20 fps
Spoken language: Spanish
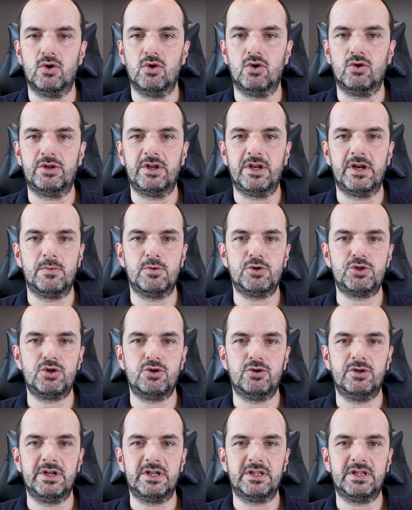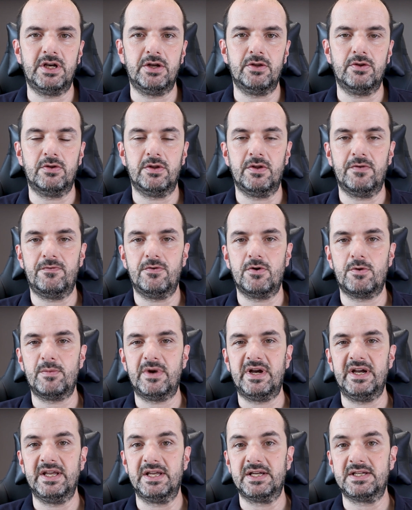o lo tenemos conectado de forma